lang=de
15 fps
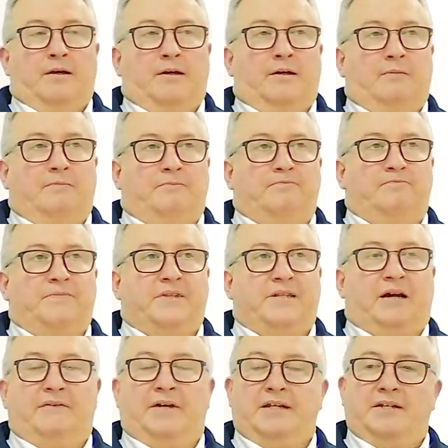Ähm,
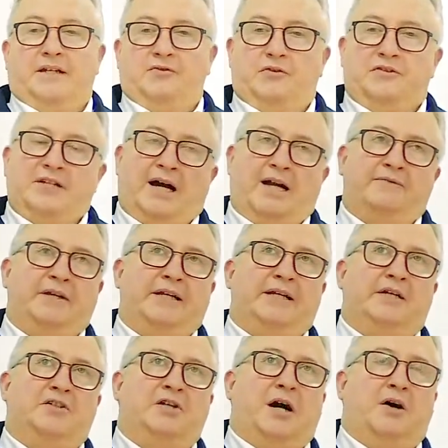da werden dann
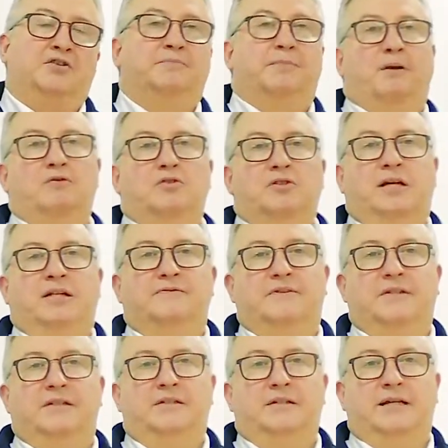sozialpflegerische Ausbildungen
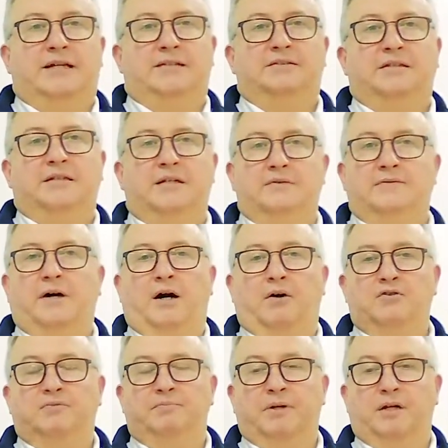stattfinden,
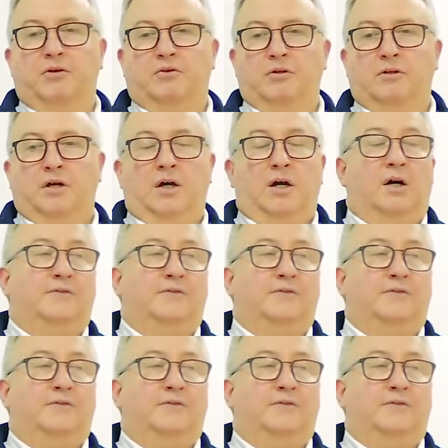Erste-Hilfe-Ausbildungen,